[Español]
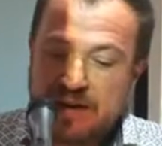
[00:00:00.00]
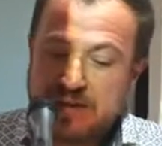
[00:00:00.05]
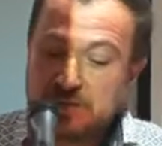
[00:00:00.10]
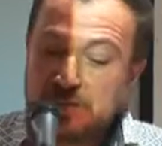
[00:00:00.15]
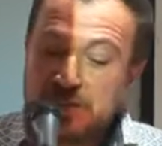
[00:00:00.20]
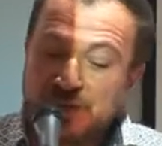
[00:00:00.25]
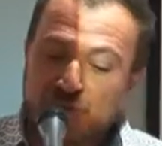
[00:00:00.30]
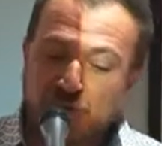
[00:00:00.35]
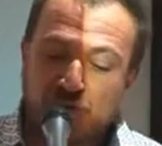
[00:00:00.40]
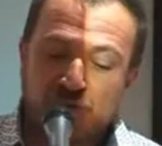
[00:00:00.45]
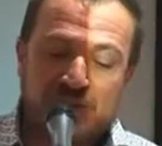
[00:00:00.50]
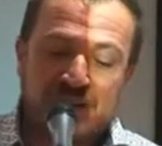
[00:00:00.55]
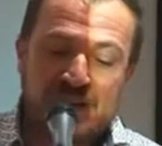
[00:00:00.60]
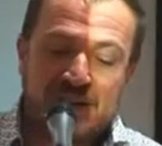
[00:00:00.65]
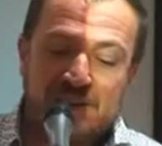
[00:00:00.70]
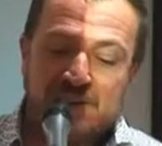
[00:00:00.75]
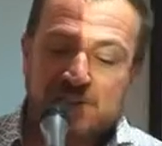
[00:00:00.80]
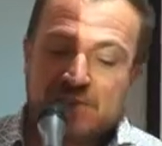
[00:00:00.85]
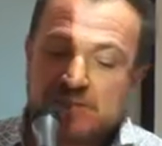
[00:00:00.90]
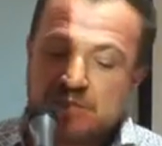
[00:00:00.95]
Las manos
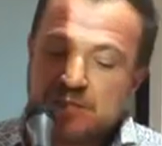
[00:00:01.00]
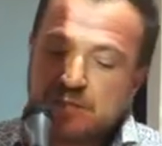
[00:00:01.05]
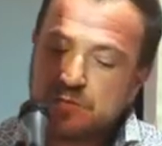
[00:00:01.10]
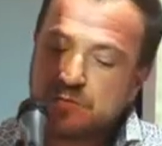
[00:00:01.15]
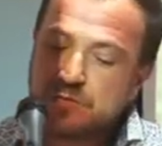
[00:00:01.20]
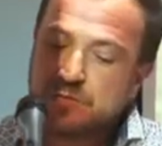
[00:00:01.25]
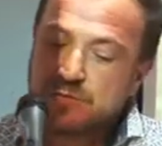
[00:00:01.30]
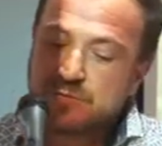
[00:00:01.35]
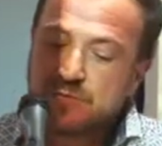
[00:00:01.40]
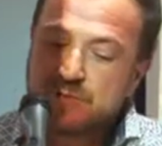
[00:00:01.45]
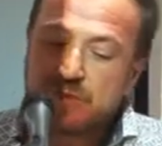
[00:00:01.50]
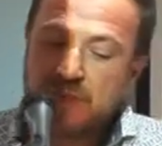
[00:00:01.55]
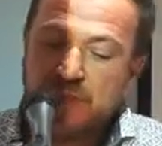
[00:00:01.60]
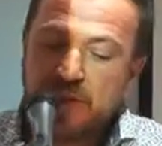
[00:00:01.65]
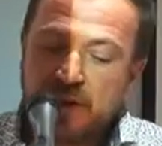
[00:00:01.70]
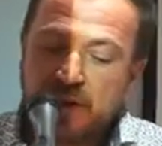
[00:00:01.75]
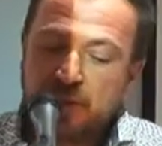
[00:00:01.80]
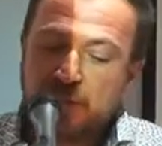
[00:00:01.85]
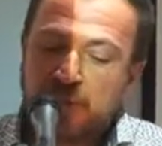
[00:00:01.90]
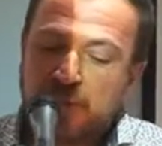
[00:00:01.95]
del artesano
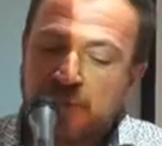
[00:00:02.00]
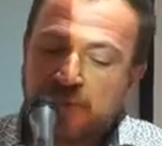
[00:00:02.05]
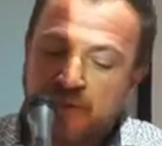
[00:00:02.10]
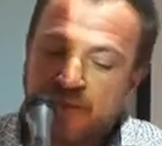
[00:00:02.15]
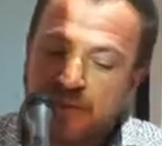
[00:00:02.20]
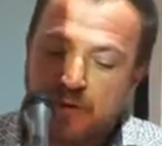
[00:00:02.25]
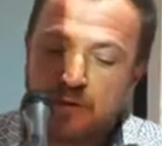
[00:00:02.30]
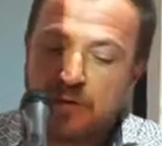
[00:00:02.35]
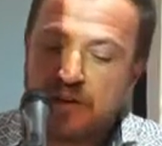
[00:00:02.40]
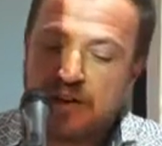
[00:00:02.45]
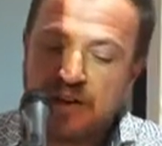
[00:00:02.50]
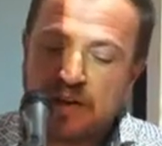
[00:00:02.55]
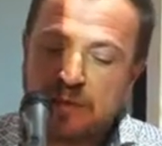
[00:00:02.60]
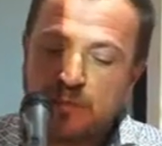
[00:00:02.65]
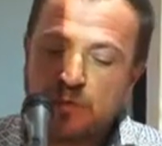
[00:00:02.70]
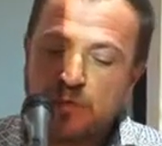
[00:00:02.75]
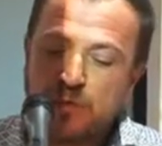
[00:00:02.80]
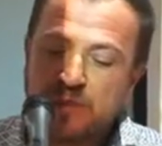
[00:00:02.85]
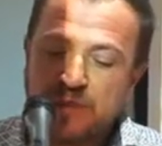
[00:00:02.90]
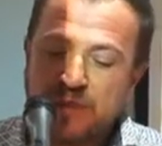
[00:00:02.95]
emprendieron la
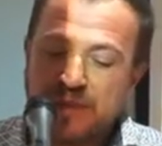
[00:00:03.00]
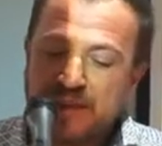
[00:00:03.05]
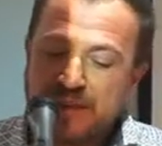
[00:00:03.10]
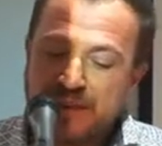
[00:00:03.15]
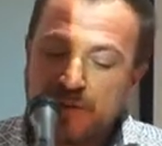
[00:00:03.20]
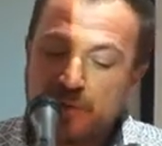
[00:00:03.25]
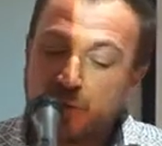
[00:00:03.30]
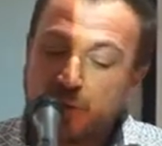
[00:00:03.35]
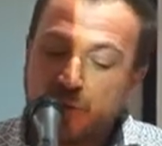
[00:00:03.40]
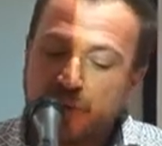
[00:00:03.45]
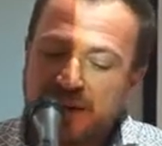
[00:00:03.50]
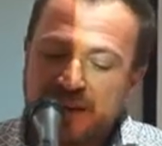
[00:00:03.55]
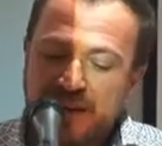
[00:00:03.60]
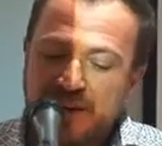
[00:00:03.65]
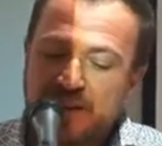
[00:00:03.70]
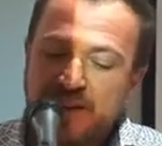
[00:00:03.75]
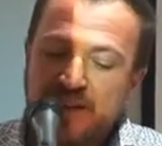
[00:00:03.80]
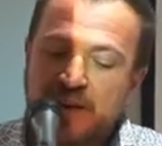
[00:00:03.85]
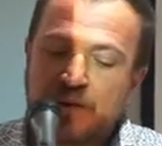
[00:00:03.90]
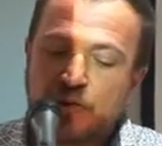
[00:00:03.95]
labor de
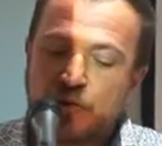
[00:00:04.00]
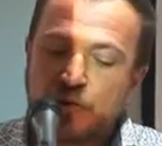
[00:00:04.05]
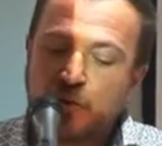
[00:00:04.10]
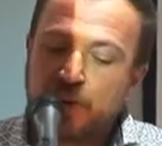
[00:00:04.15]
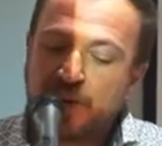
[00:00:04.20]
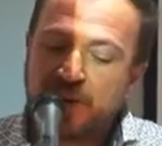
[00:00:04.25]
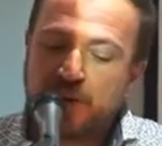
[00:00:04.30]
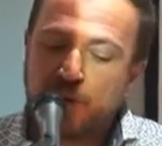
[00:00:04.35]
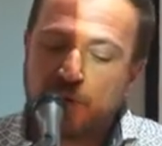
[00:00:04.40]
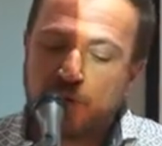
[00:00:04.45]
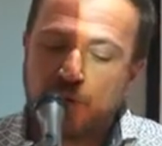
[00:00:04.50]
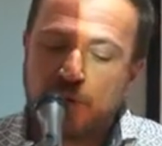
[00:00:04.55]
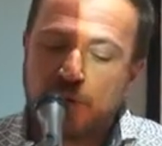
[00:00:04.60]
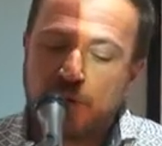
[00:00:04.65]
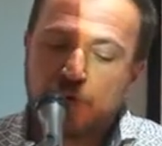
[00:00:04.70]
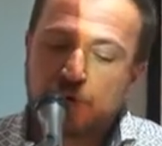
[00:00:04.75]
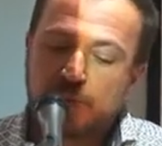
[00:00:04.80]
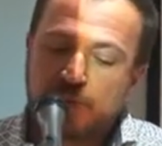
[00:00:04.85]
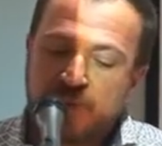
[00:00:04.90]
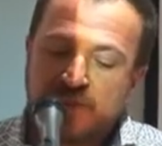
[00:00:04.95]
arropar y dar cobijo
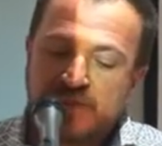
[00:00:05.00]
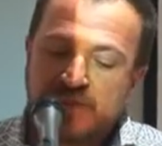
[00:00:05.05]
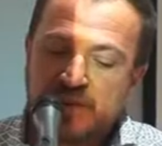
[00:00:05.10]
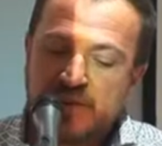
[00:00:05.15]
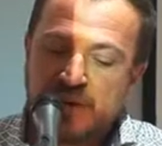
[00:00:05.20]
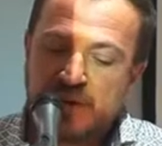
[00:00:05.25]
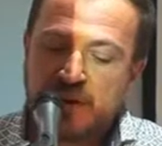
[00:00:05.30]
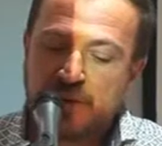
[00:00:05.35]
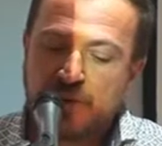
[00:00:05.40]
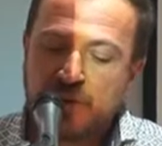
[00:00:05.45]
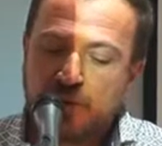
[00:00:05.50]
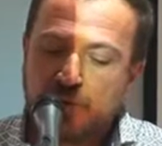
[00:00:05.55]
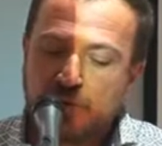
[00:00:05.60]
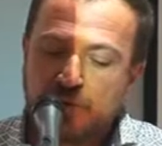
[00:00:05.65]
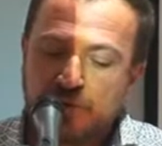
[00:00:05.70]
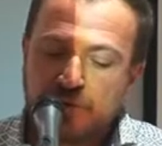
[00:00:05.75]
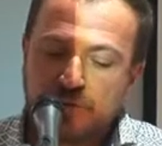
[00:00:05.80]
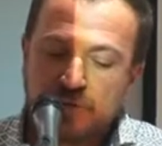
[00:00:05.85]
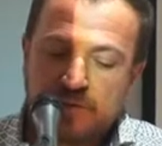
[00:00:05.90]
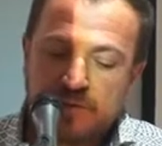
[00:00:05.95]
a los pies del
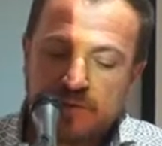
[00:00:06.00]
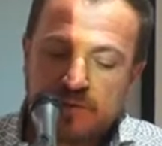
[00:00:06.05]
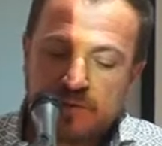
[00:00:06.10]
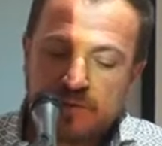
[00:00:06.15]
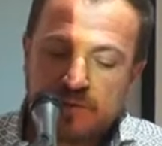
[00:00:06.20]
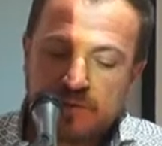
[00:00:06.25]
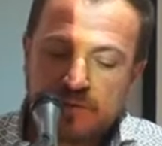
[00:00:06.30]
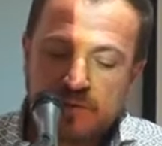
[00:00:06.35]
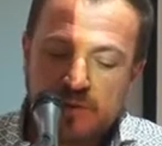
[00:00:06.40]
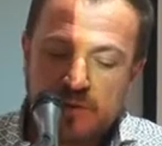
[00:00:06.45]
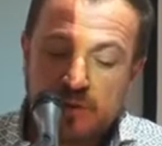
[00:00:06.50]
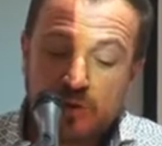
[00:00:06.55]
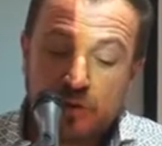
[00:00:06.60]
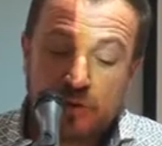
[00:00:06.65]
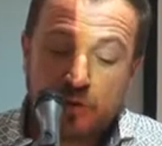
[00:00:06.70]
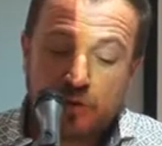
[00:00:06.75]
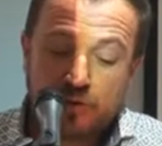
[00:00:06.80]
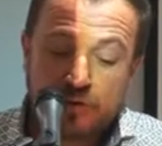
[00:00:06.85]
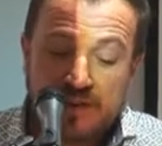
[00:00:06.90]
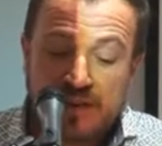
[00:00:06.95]
labrador.
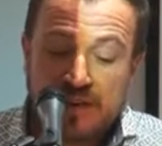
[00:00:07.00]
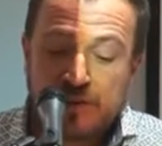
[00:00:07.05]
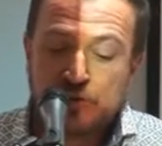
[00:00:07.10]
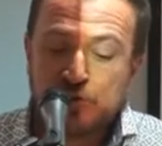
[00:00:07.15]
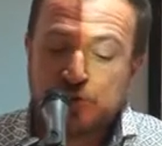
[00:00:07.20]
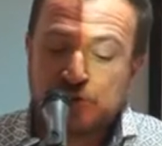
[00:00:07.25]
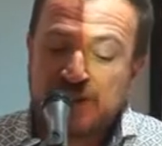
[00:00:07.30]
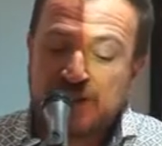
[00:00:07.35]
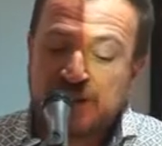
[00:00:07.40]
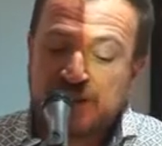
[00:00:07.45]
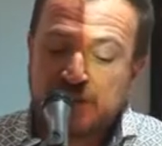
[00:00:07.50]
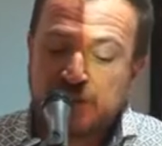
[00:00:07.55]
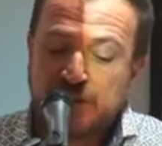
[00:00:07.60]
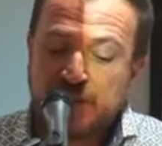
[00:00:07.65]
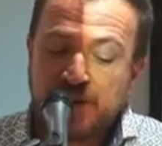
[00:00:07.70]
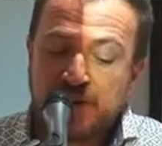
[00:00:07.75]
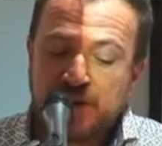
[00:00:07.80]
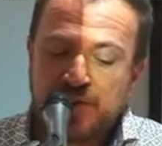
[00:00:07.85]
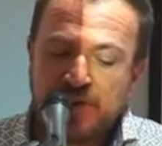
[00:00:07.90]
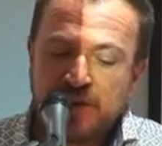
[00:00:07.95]
Los años y la
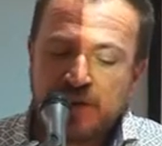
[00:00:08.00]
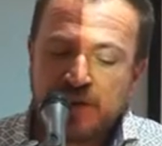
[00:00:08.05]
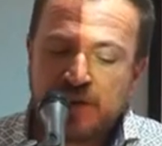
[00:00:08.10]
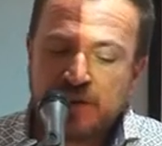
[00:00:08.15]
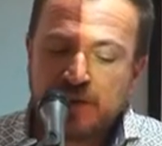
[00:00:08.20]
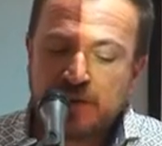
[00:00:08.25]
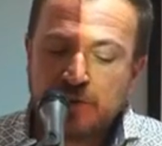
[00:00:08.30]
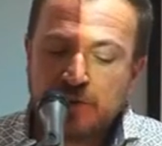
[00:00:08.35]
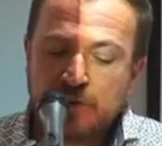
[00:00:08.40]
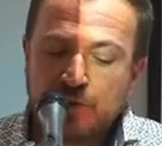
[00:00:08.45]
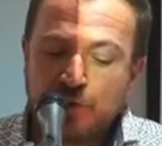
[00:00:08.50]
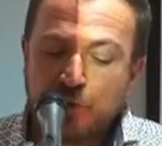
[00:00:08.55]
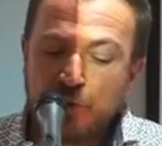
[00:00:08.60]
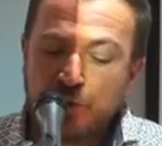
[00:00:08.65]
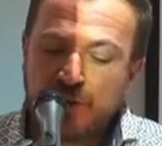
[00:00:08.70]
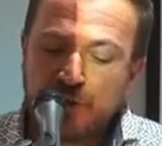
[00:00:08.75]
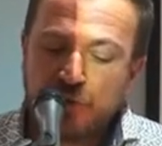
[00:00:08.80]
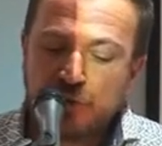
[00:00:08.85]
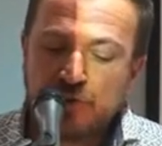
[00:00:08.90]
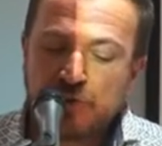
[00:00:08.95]
experiencia,
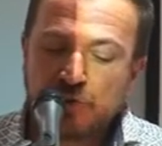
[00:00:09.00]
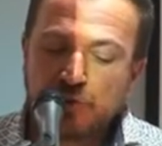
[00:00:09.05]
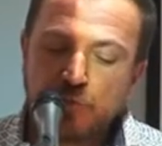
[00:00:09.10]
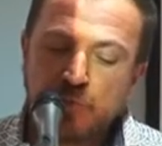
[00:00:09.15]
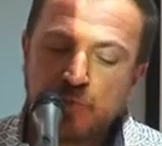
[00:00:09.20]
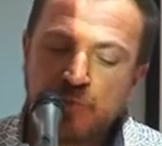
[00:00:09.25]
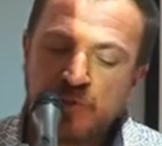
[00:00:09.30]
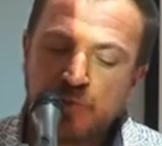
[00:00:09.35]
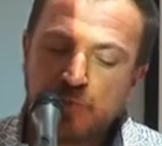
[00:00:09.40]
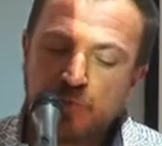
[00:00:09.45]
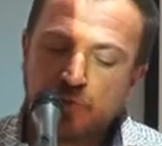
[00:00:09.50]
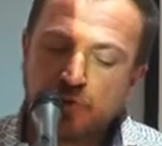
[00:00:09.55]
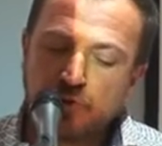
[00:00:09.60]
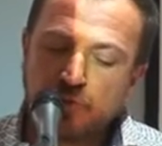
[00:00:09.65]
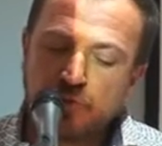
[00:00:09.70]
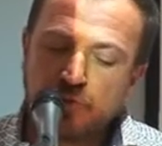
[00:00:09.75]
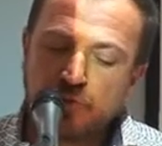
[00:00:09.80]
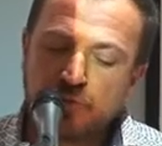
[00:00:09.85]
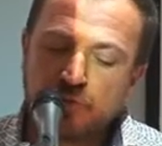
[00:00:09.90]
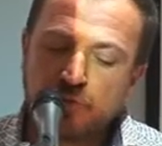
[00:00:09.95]
unidos en un mismo
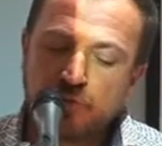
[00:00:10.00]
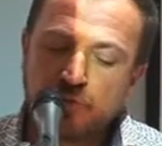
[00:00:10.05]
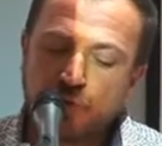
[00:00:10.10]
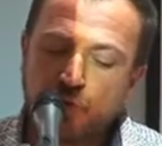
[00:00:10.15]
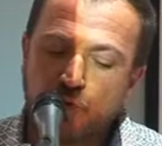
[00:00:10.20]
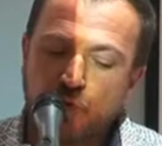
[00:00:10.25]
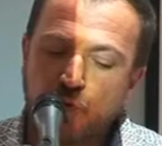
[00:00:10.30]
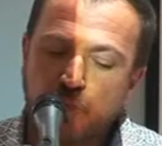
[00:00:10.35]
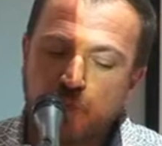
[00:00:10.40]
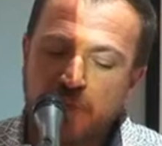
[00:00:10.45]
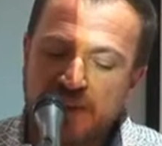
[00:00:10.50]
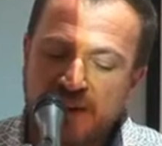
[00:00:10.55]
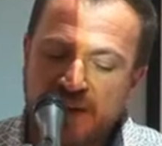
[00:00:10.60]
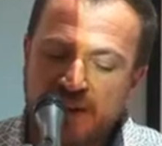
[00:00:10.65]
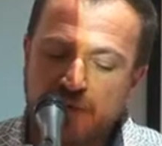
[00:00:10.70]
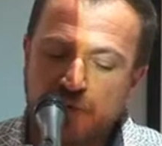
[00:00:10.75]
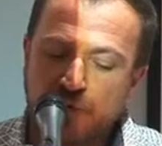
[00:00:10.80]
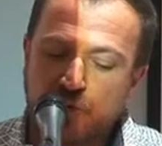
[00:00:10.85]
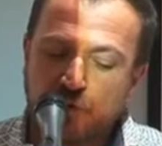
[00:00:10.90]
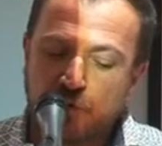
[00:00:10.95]
son,
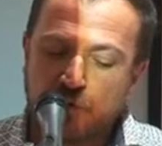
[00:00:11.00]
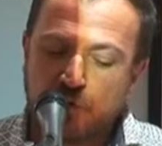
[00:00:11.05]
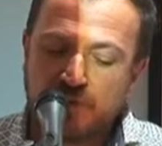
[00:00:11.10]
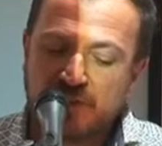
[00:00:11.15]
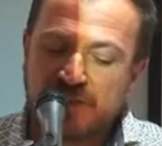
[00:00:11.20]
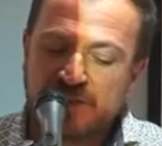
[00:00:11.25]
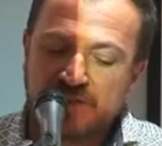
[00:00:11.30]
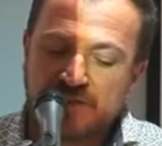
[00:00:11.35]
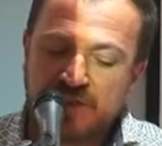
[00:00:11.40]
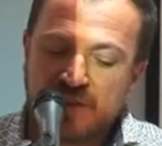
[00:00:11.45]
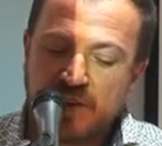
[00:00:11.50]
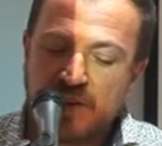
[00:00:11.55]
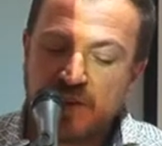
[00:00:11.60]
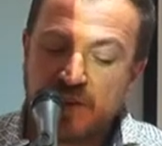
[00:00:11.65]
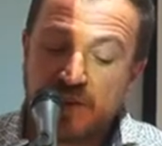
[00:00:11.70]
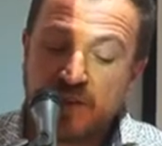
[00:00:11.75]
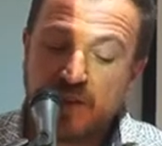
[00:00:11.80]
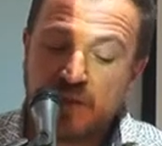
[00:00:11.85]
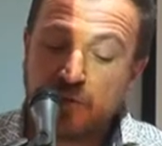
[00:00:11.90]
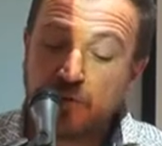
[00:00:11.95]
culminaron con
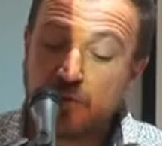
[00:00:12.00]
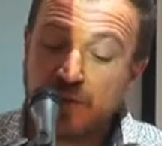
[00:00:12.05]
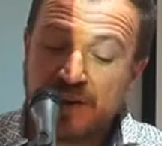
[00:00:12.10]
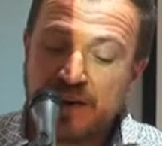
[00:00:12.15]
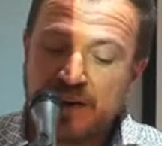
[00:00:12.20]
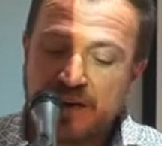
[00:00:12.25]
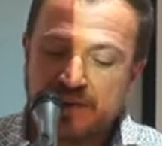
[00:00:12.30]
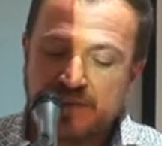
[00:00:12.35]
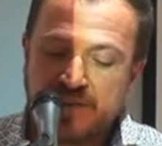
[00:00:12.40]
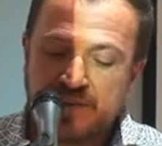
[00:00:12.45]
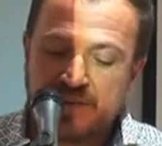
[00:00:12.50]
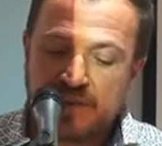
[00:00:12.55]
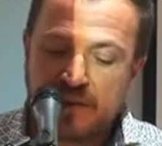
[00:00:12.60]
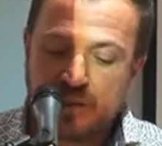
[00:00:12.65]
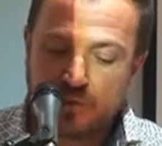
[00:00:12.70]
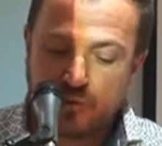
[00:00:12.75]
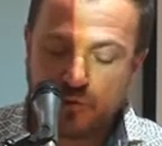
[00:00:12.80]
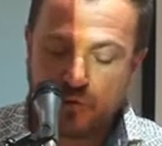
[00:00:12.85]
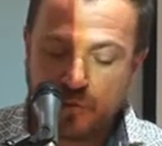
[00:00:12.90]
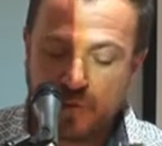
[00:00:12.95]
destreza lo que el
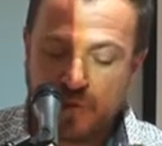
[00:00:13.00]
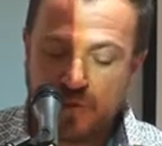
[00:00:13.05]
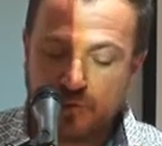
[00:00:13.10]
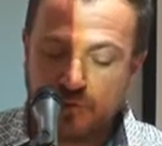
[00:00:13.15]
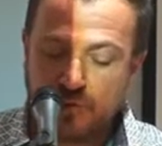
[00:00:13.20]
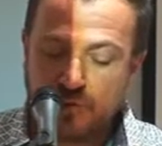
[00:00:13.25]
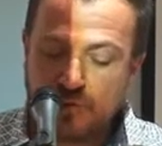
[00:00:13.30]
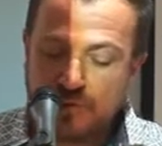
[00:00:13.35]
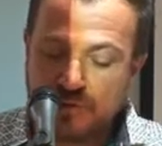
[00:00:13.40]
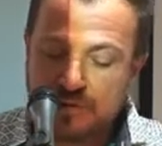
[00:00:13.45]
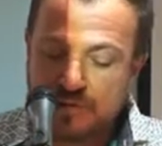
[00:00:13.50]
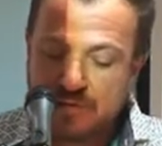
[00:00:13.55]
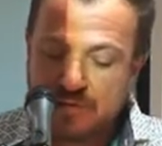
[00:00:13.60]
artesano comenzó.